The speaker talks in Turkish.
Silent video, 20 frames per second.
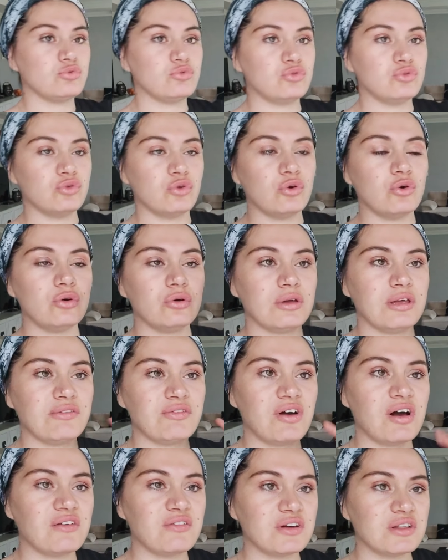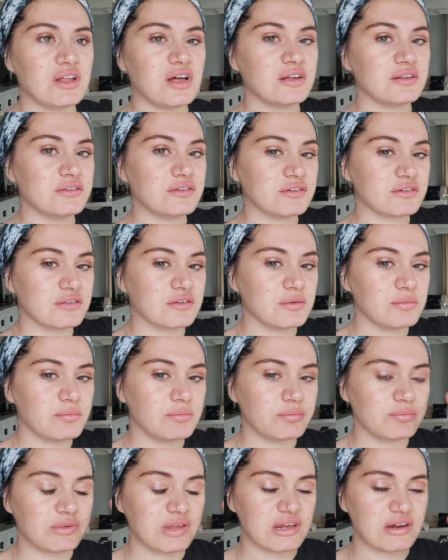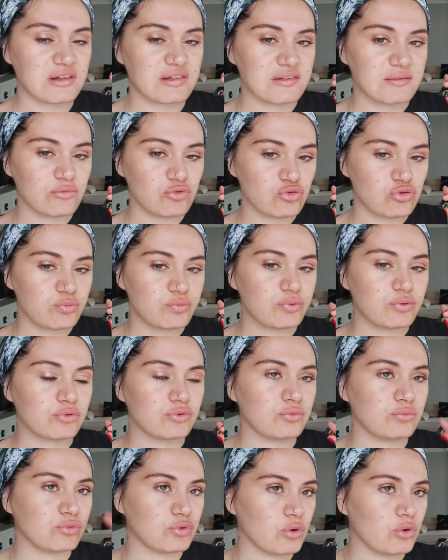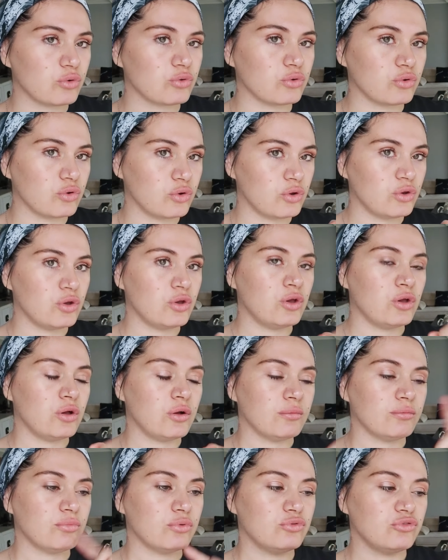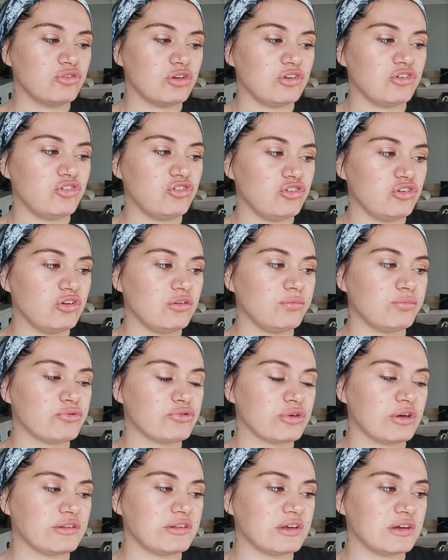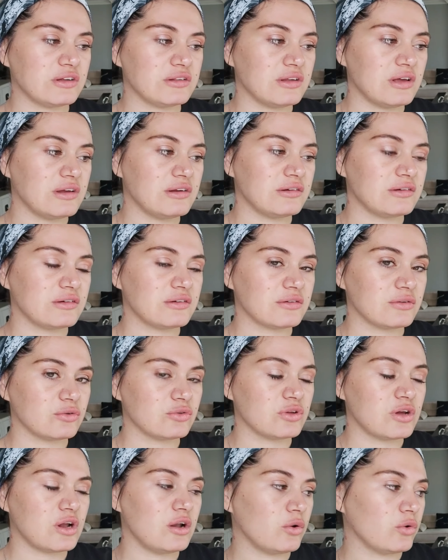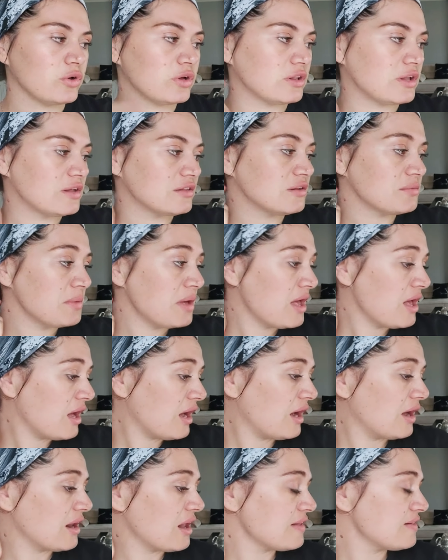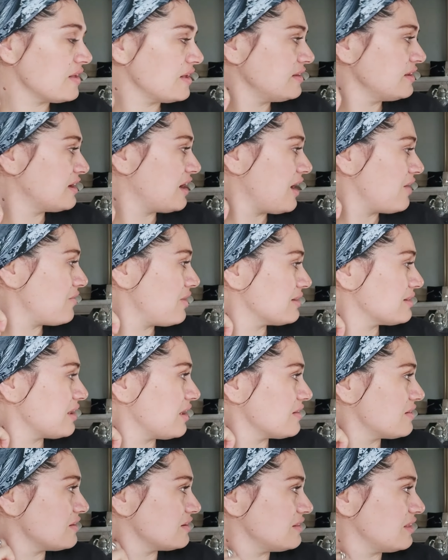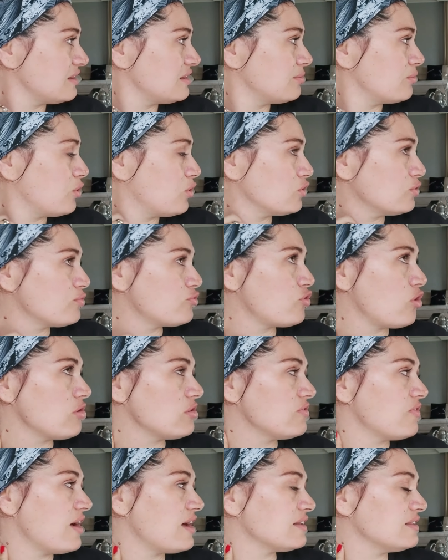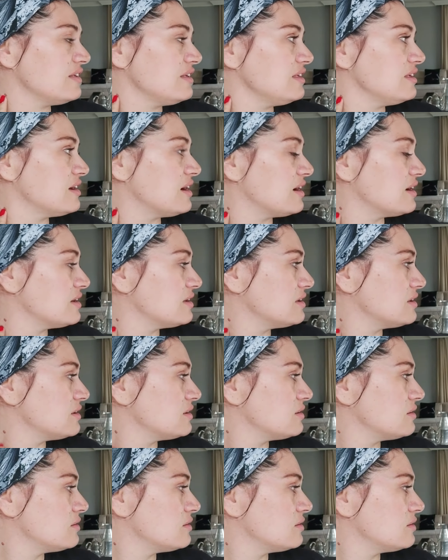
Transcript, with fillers: tütüyor. Evi havalandırdım. Terasımı süpürdüm doğru. Bunca işi bu saate kadar onlarla oyalandım. Aras hadi kahvaltı hazır dedim oğlum. Söz verdin ya.